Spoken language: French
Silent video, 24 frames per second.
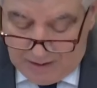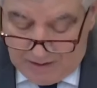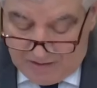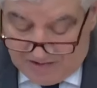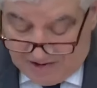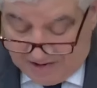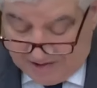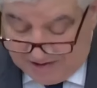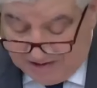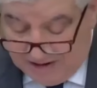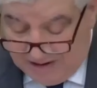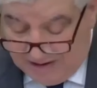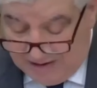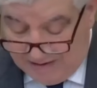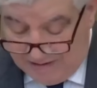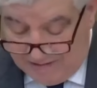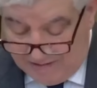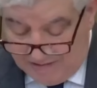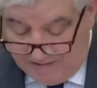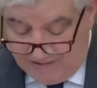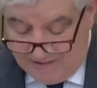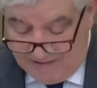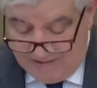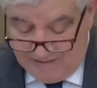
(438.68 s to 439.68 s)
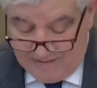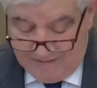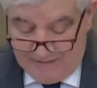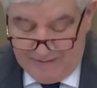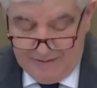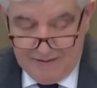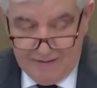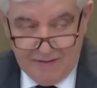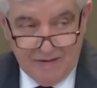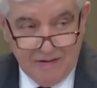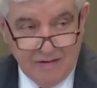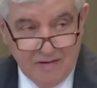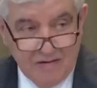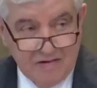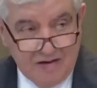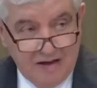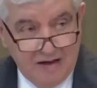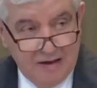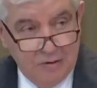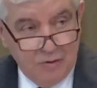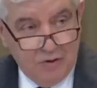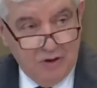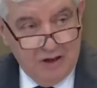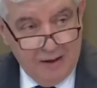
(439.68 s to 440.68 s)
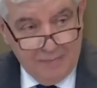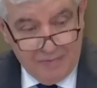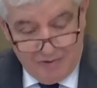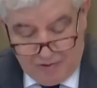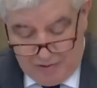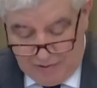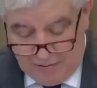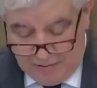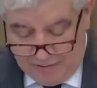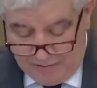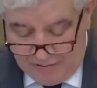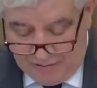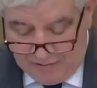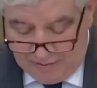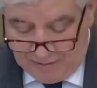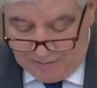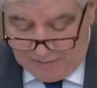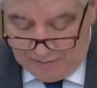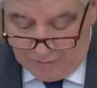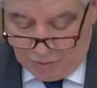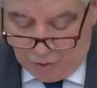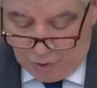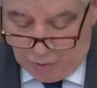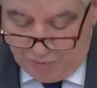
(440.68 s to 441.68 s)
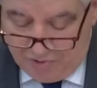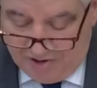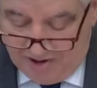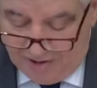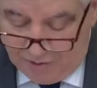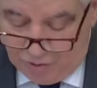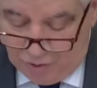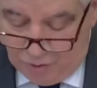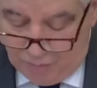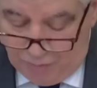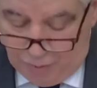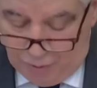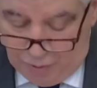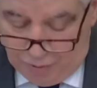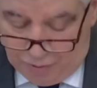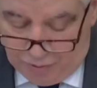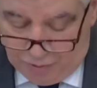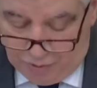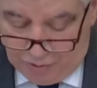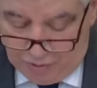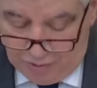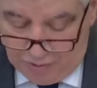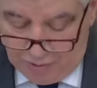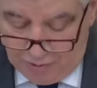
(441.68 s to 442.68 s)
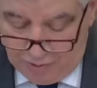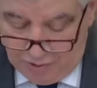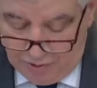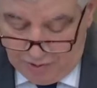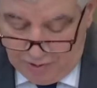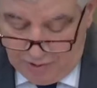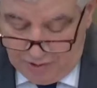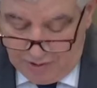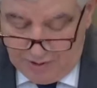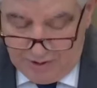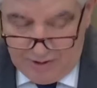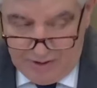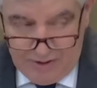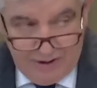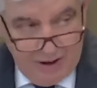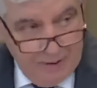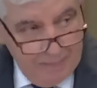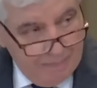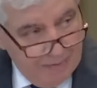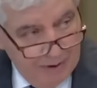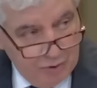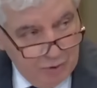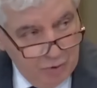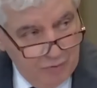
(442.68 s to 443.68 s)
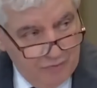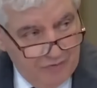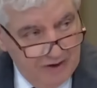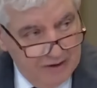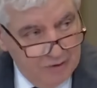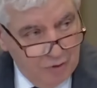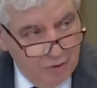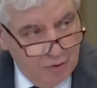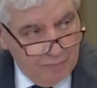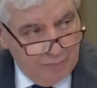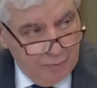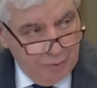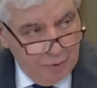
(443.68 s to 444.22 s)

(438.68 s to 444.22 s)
cette thèse celle de l'absence d'objet et de but, n'est pas nouvelle non